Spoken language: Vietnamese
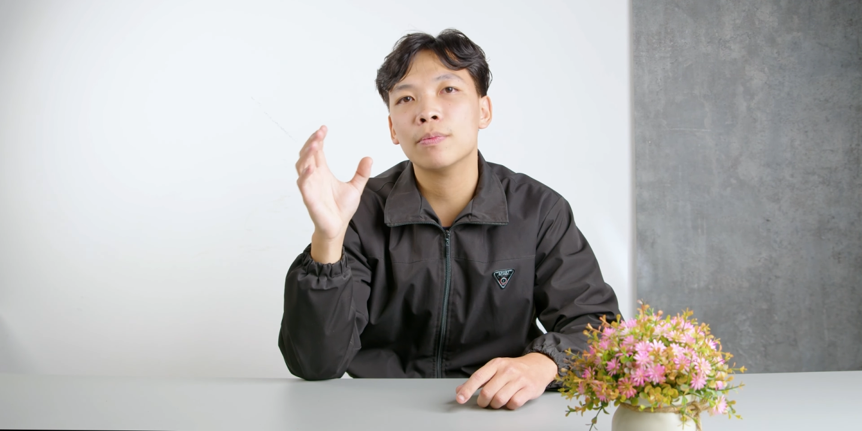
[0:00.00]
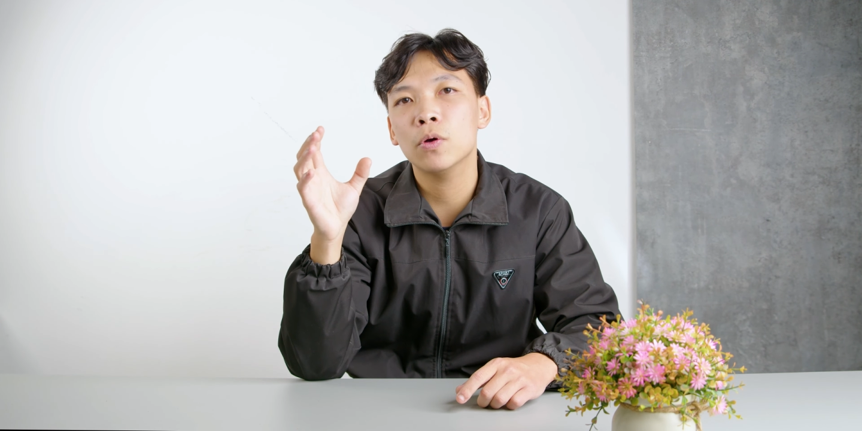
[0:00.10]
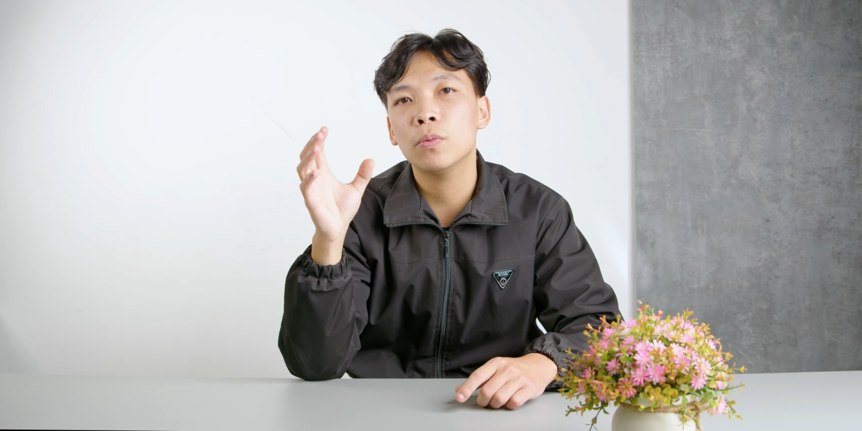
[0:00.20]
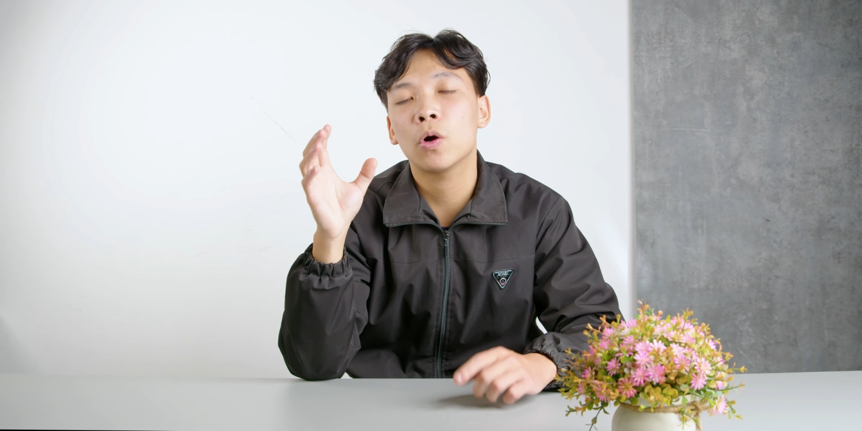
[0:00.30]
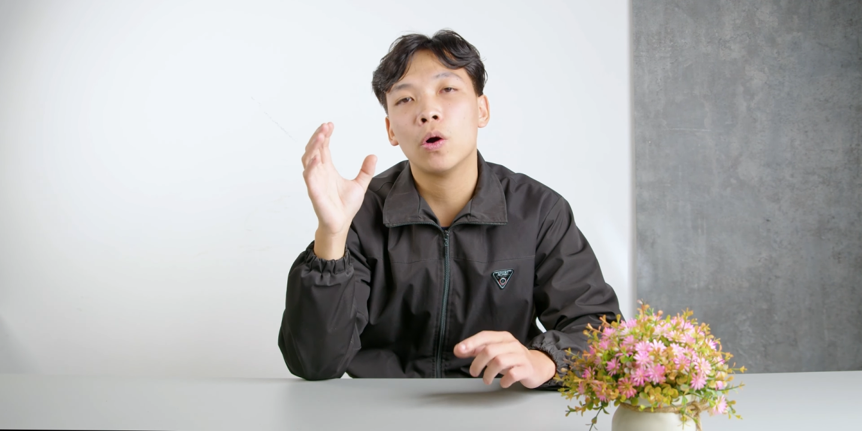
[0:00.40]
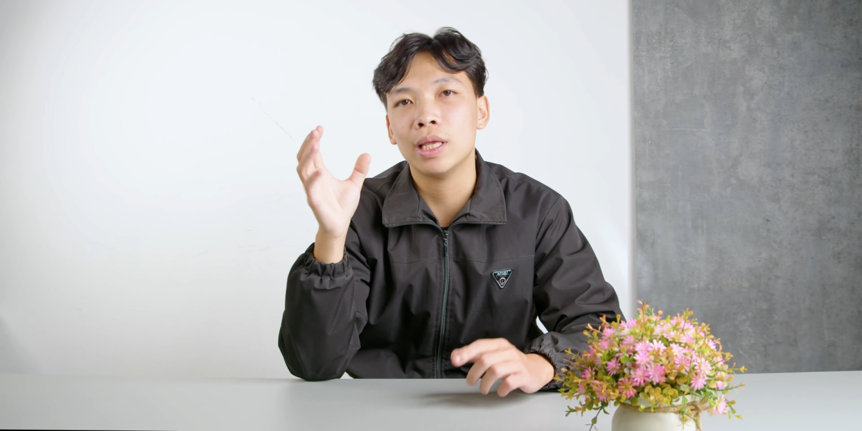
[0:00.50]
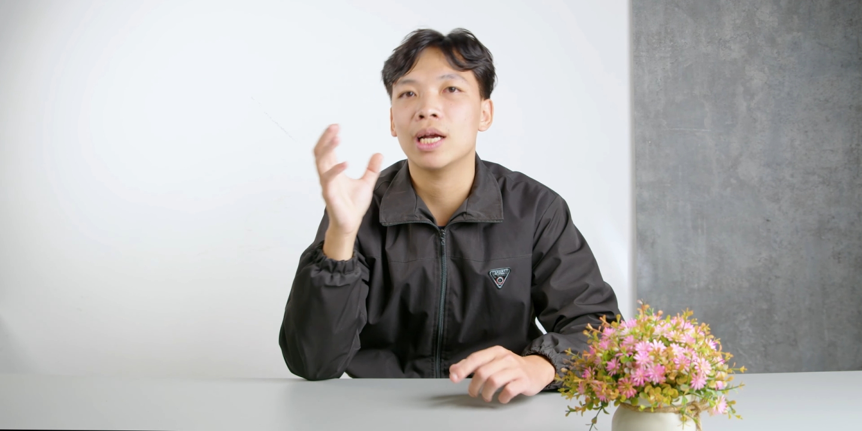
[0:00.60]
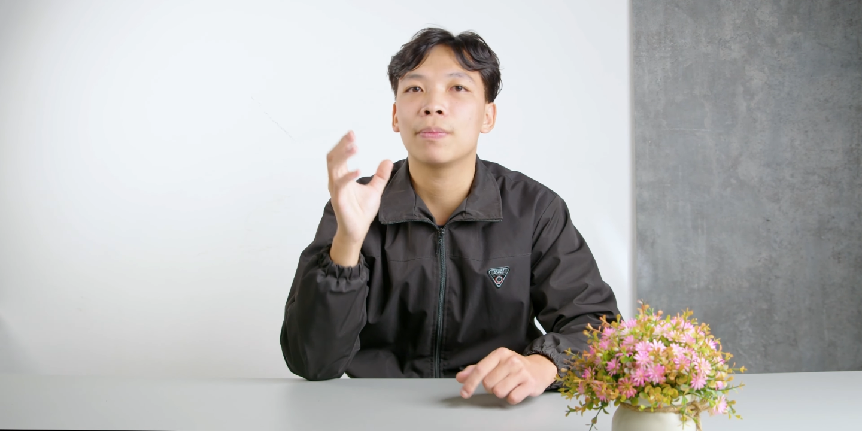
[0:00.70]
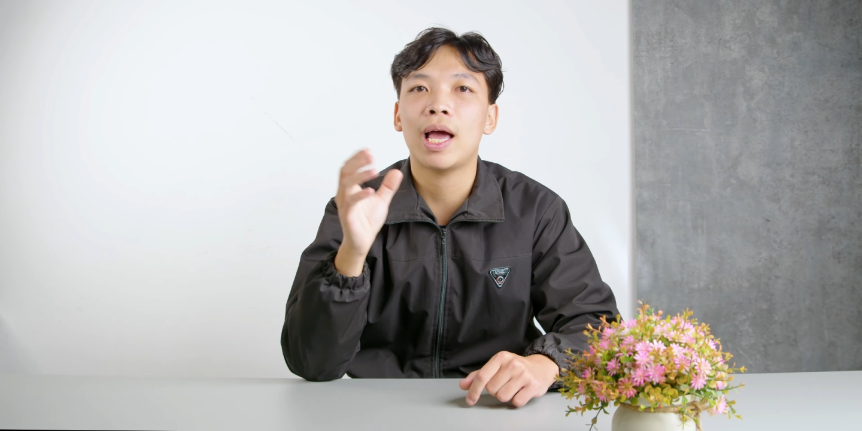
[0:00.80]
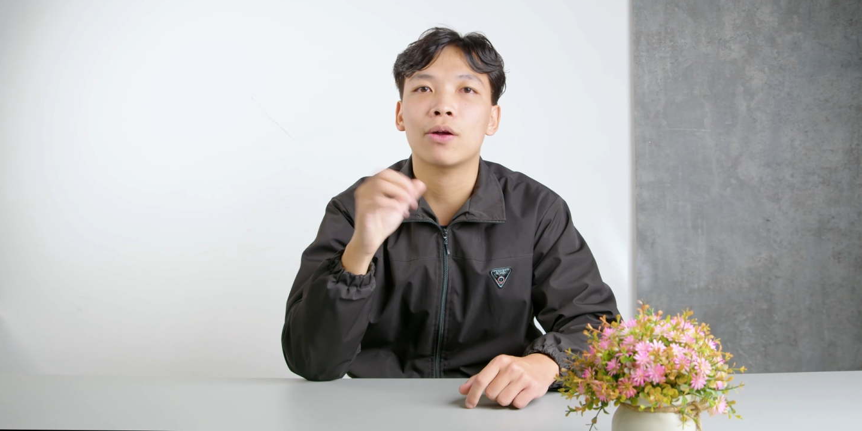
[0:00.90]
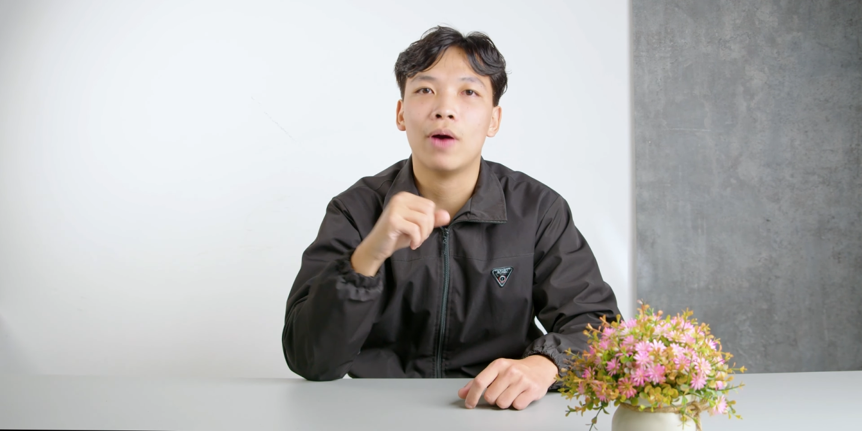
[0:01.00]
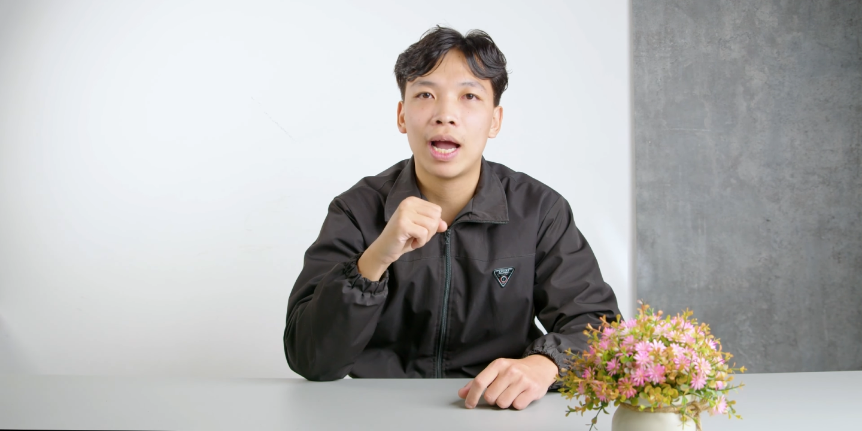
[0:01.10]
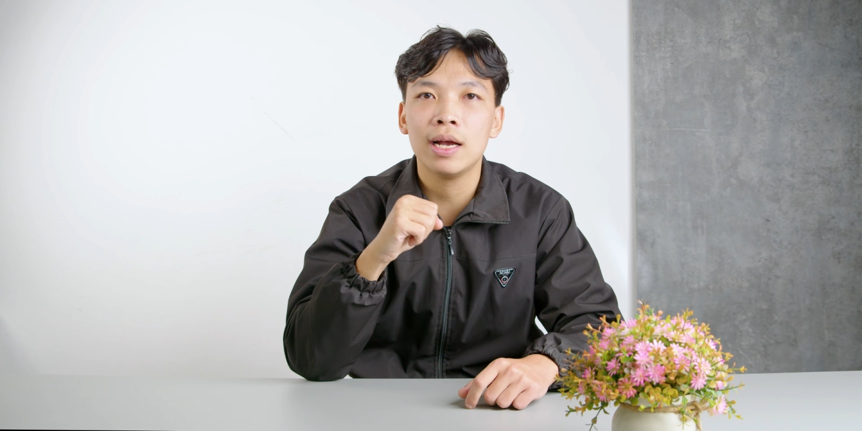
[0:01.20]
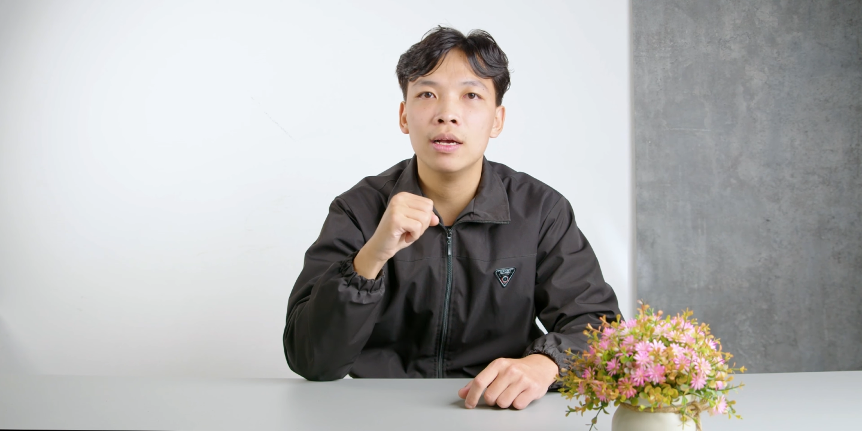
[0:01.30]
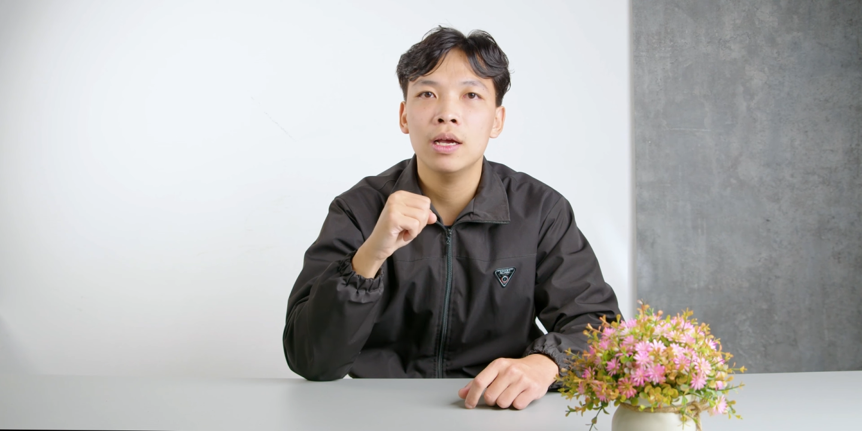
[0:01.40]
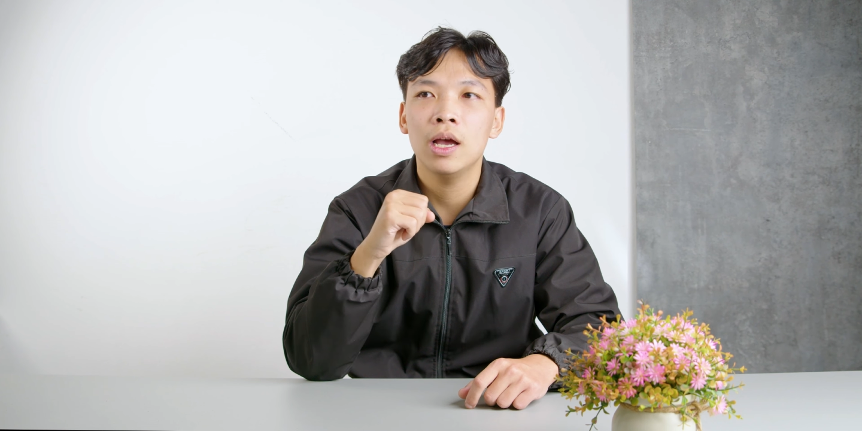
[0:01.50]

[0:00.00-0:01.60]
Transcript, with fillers: laptop có thể gặp lại của hãng